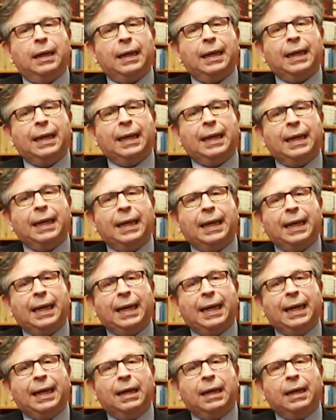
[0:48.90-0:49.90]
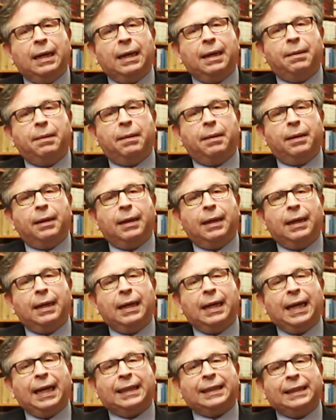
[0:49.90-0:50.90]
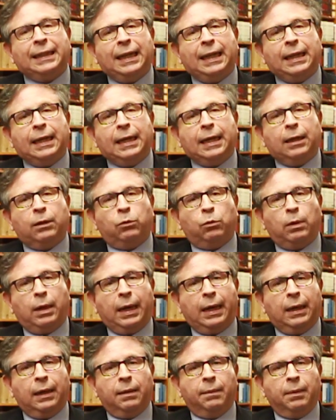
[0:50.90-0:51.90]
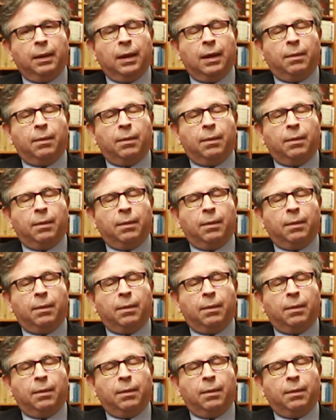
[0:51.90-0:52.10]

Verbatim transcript: eh, la sede natural